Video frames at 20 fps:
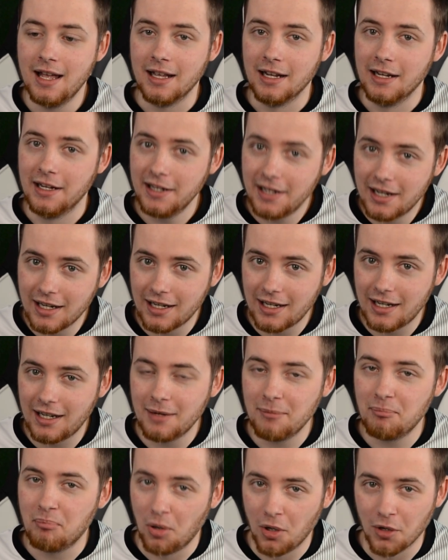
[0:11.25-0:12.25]

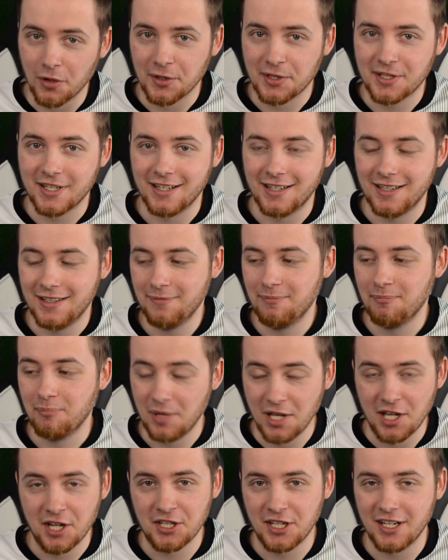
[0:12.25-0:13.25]
Liga Polska,
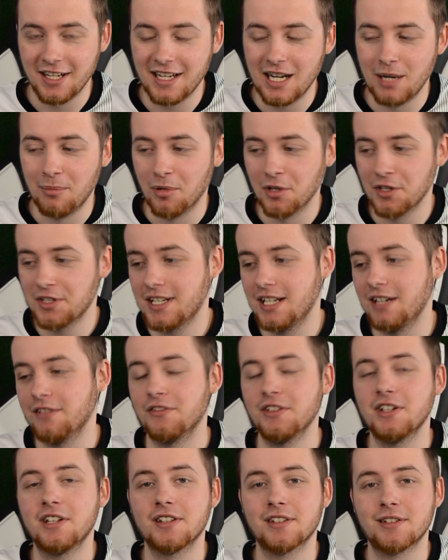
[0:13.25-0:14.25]
pierwsza Liga Polska,
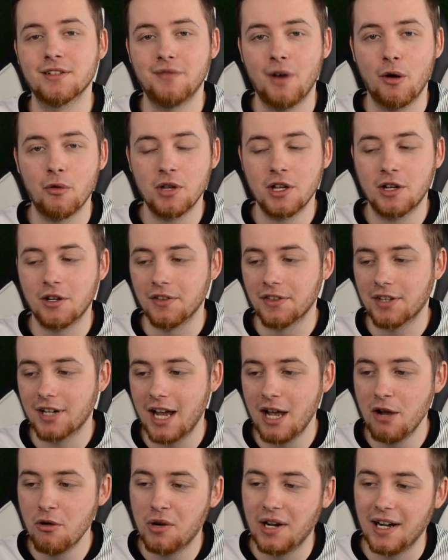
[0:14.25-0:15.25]
Wigry
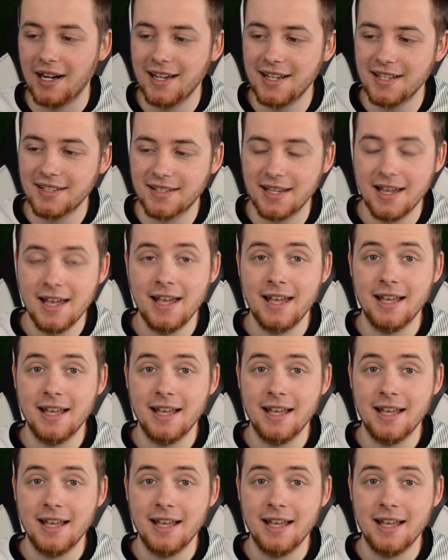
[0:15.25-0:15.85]
kontra ŁKS,